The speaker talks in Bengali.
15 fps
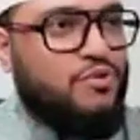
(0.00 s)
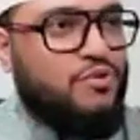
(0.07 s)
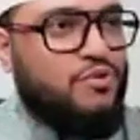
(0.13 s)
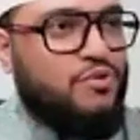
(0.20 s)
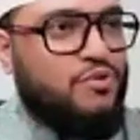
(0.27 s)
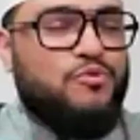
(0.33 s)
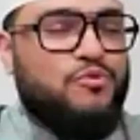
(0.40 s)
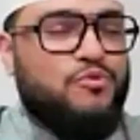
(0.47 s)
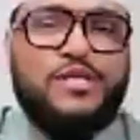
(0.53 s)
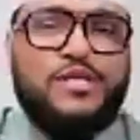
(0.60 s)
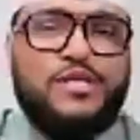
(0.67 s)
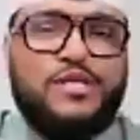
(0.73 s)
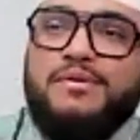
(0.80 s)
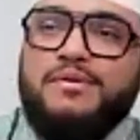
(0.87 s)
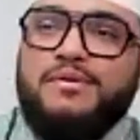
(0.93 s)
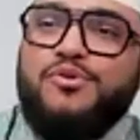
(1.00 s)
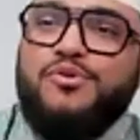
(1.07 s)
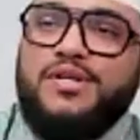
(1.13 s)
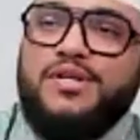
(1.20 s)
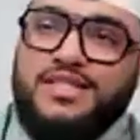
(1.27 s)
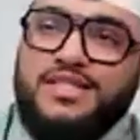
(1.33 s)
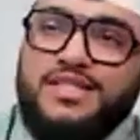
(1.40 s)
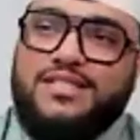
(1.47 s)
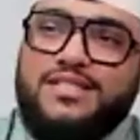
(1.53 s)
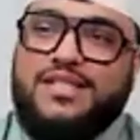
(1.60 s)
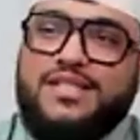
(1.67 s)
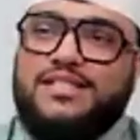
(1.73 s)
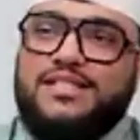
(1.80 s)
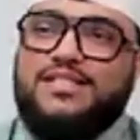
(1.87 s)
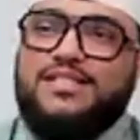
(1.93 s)
আউলিয়ায় কেরামগণ
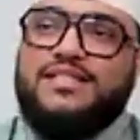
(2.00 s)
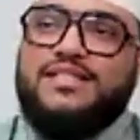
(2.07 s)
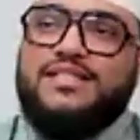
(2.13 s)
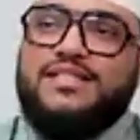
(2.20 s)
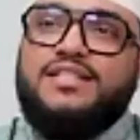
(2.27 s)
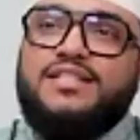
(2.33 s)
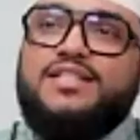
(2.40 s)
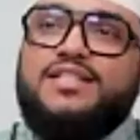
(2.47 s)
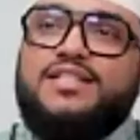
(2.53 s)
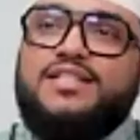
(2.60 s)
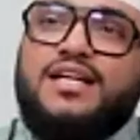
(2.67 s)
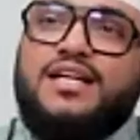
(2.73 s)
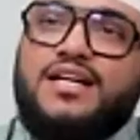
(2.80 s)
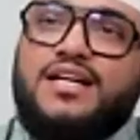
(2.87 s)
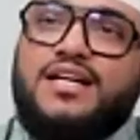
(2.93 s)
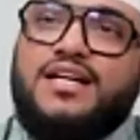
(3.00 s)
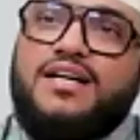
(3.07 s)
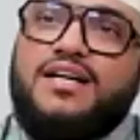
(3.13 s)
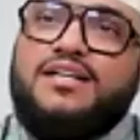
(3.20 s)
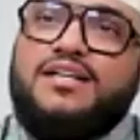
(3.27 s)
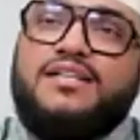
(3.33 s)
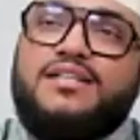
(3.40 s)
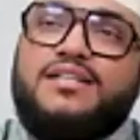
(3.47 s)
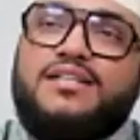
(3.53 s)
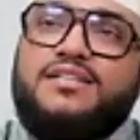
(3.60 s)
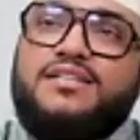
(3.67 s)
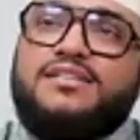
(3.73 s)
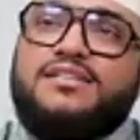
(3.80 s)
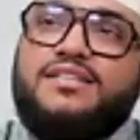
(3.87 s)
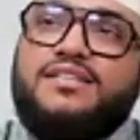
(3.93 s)
এসেছেন তারা
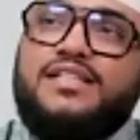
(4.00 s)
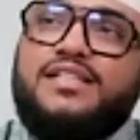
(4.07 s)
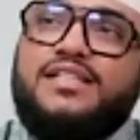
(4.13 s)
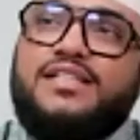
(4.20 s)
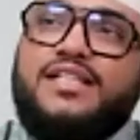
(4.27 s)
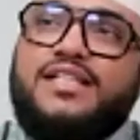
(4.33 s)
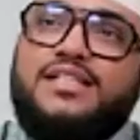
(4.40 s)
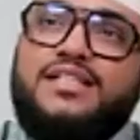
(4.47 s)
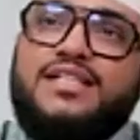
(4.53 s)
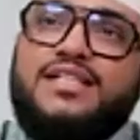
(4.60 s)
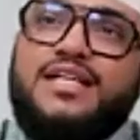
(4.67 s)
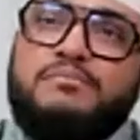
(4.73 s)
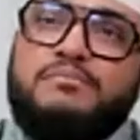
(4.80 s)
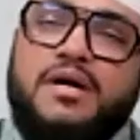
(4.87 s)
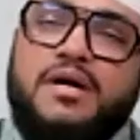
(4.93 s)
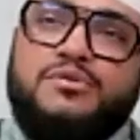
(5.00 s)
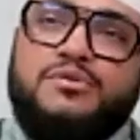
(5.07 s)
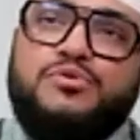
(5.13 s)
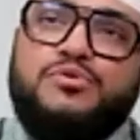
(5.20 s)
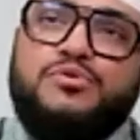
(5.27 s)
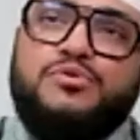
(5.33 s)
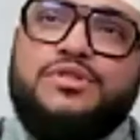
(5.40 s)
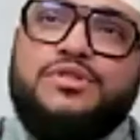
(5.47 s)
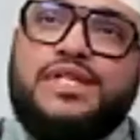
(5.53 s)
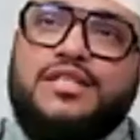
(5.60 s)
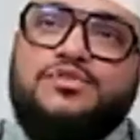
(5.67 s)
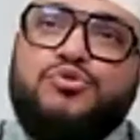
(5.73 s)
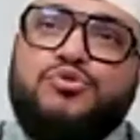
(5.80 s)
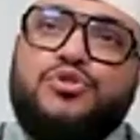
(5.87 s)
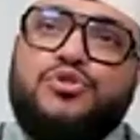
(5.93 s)
দিনে দিনে মানুষকে চরিত্র
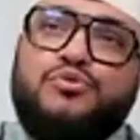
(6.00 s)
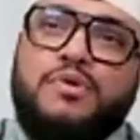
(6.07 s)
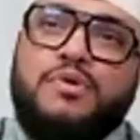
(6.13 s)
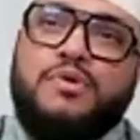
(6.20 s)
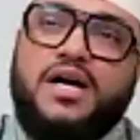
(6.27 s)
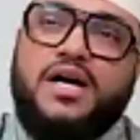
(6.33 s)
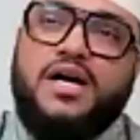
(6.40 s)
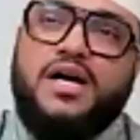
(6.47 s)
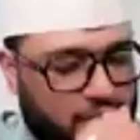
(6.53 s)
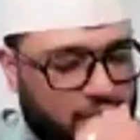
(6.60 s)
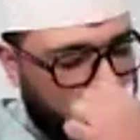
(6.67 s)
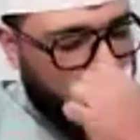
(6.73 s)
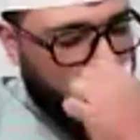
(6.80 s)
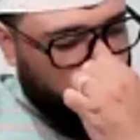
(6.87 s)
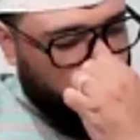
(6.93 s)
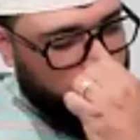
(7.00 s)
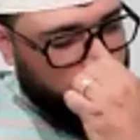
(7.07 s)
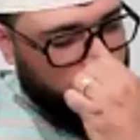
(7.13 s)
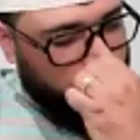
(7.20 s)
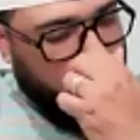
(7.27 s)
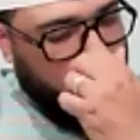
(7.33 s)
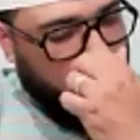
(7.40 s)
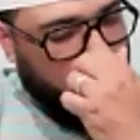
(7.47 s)
বান বানানোর মানুষকে